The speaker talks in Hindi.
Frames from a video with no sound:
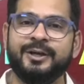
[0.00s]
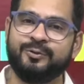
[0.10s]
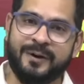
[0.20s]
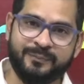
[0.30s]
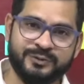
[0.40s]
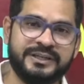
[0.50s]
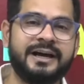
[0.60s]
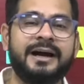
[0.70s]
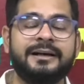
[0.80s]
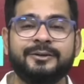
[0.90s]
तो आप मुझे
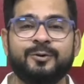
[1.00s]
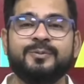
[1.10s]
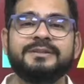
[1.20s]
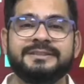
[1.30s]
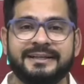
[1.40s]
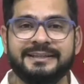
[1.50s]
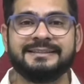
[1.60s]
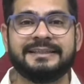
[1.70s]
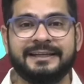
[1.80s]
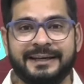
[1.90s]
खान ग्लोबल
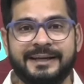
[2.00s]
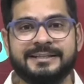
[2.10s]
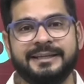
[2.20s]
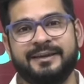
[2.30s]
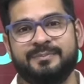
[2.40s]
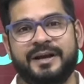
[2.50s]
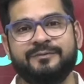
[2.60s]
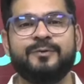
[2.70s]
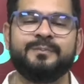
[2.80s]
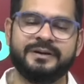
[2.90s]
स्टडीज़ नीट के
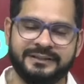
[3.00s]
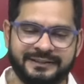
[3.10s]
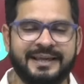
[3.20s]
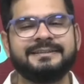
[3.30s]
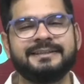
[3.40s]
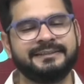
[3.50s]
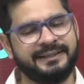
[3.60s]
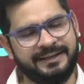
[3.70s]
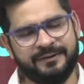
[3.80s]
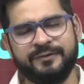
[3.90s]
प्लेटफॉर्म पर देख सकते
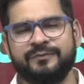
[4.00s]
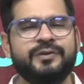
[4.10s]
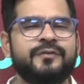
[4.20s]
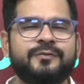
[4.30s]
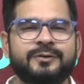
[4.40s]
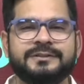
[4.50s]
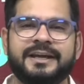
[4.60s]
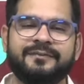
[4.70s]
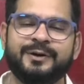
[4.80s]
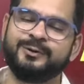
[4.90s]
हैं फ्री ऑफ कॉस्ट
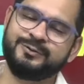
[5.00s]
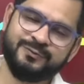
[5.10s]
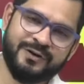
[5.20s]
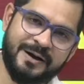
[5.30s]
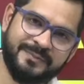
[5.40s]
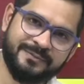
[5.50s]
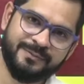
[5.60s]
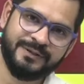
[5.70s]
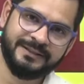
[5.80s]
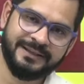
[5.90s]
सारी वीडियोज़ वहाँ पर भी
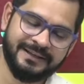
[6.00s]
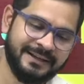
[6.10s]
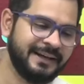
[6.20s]
मिलती है